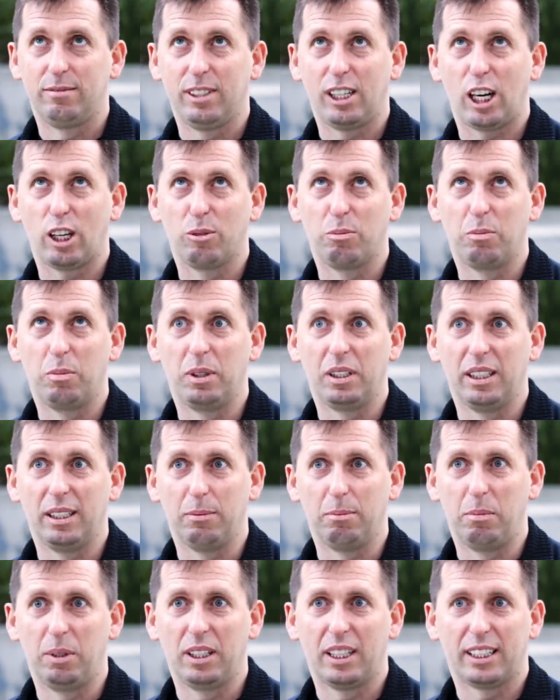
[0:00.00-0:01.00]
как
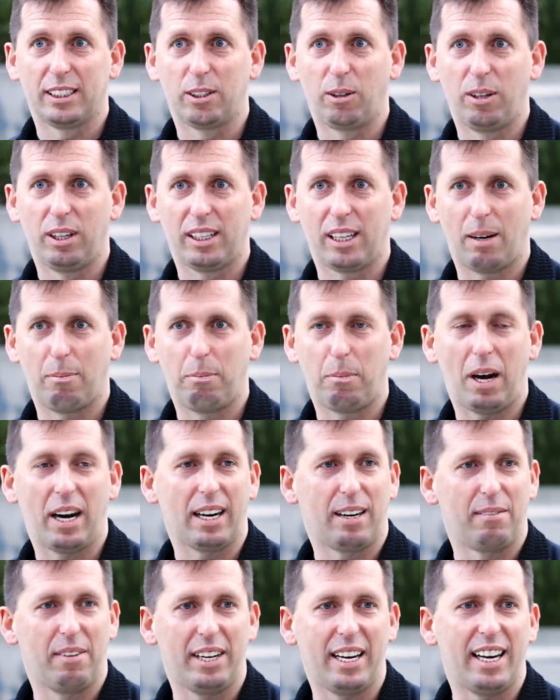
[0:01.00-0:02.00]
бы было только
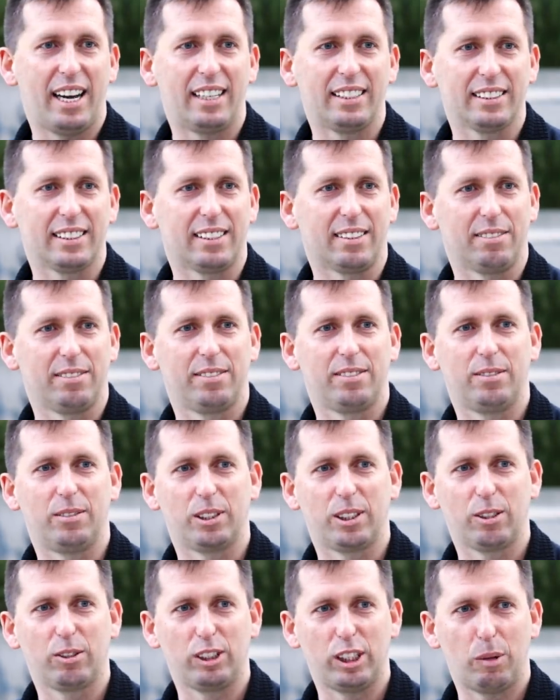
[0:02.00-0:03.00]
пара вариантов,
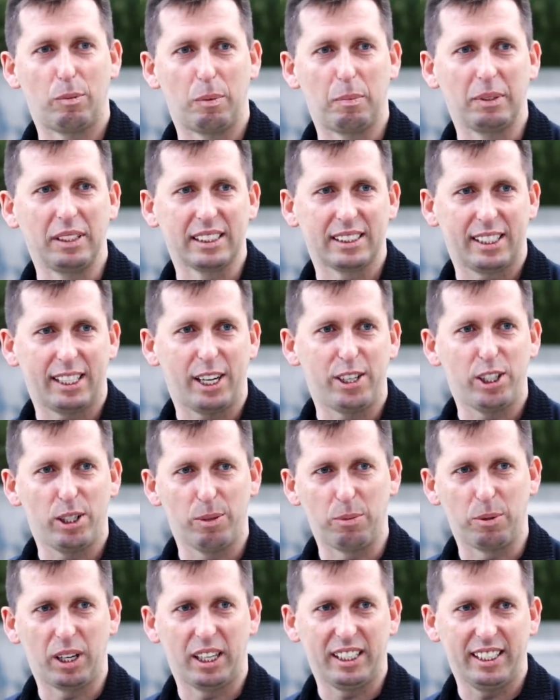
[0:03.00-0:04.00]
вот куда бы
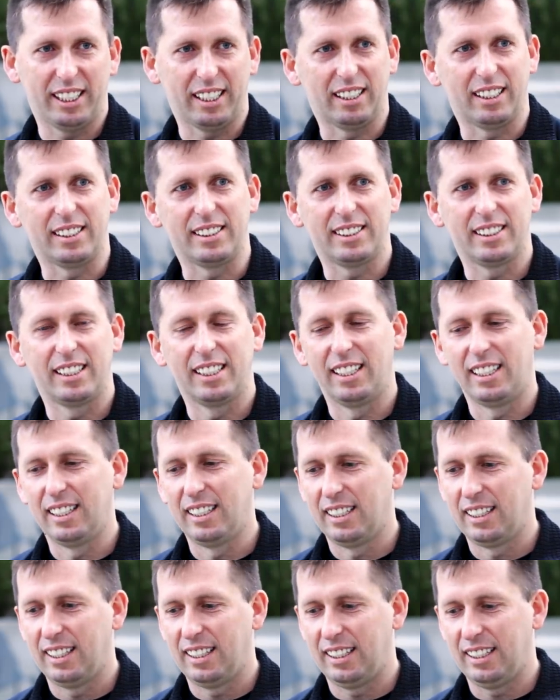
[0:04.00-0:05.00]
по-настоящему хотелось.
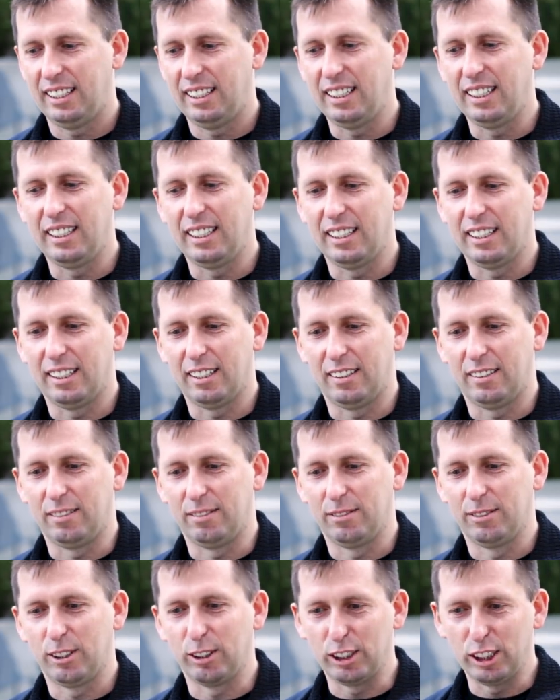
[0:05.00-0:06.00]
Mm-hmm. И,
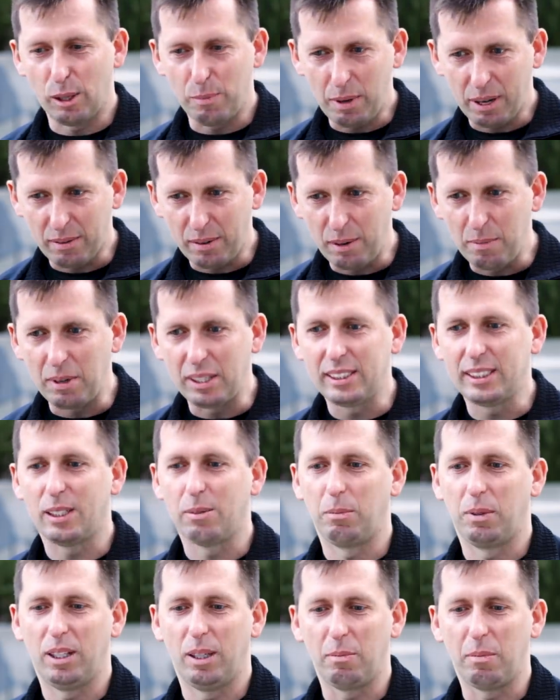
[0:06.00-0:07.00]
то есть, на первом
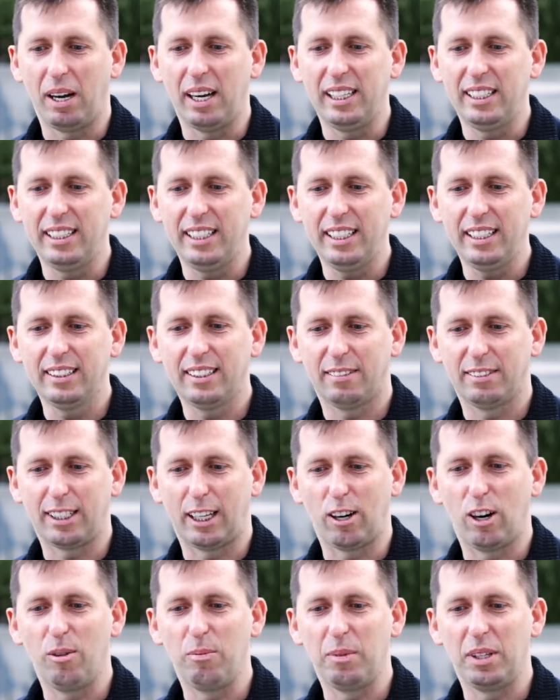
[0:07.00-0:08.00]
месте был MIT, эм на
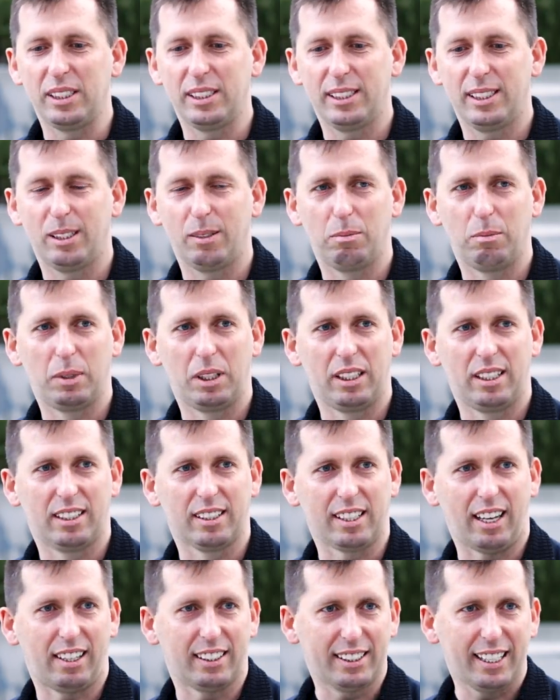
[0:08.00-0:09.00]
втором месте был
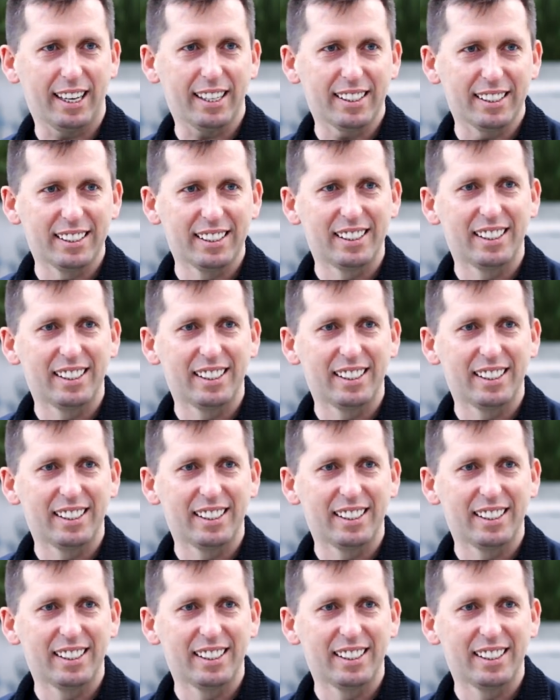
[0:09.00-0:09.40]
Caltech.